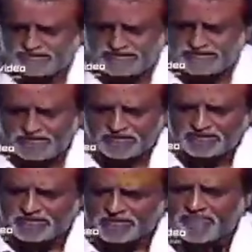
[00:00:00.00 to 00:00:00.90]
எல்லாம்
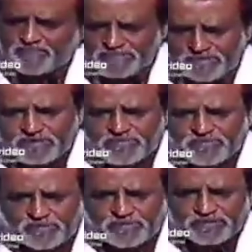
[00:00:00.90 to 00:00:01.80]
சேர்ந்து தேர்ட்டி ஃபைவ் பர்சன்ட்
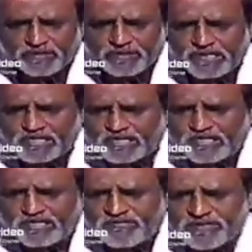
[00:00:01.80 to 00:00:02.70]
எல்லாம் பண்ண பிறகு
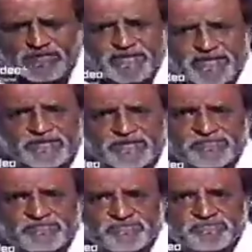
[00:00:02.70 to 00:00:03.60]
டெஃபினெட்லி கிடையாது
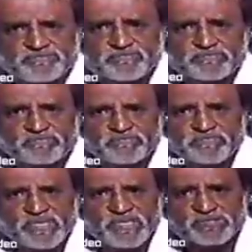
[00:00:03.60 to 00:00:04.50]

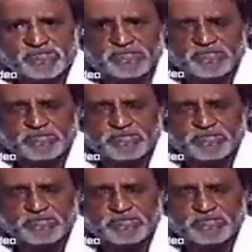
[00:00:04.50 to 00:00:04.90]
எஸ்